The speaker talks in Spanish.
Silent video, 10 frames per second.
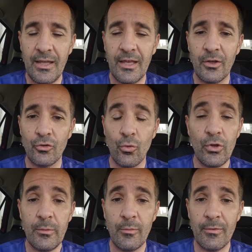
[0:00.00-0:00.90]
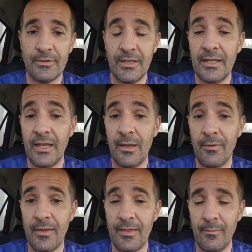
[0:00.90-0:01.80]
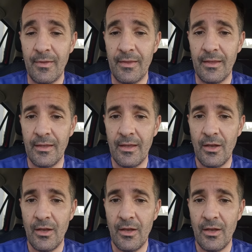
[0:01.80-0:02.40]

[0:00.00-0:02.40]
en estos últimos meses y es evidentemente